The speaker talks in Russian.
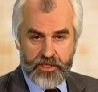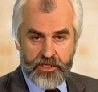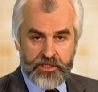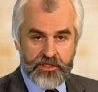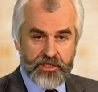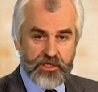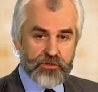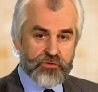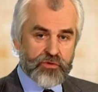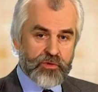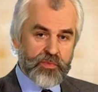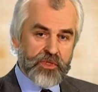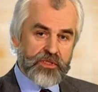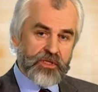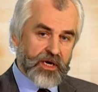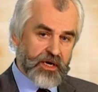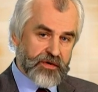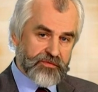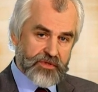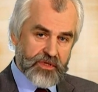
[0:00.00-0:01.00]
ни кто был
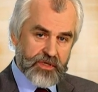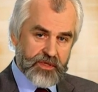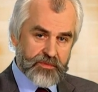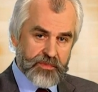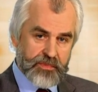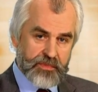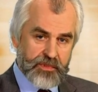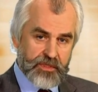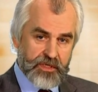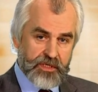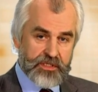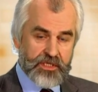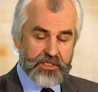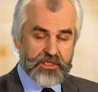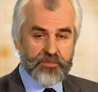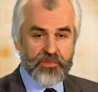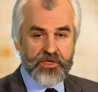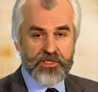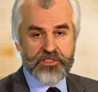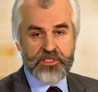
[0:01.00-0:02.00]
автором, и
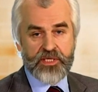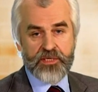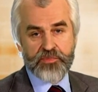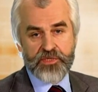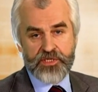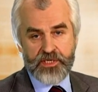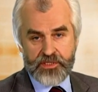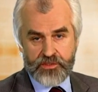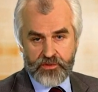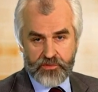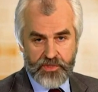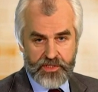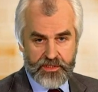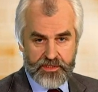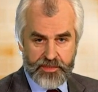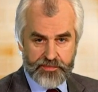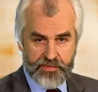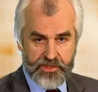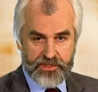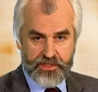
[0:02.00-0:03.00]
даже мы не знаем, где оно было
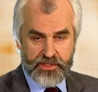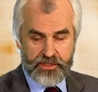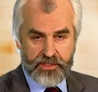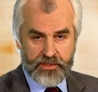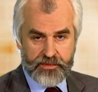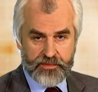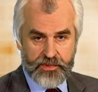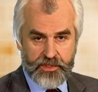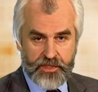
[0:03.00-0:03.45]
написано –